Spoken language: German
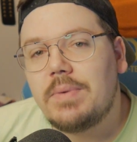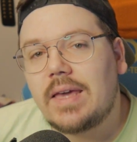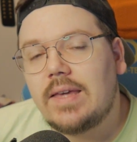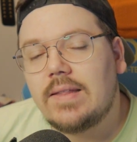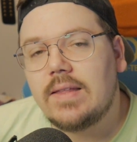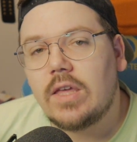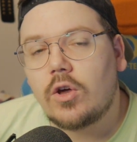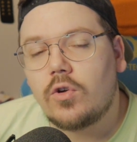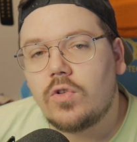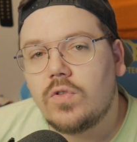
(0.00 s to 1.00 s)
Berichten,
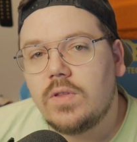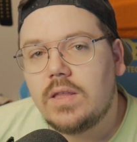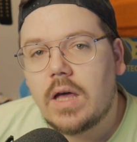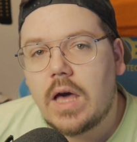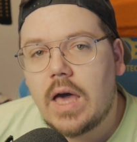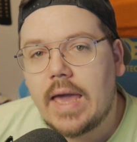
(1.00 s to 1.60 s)
Gerüchten ja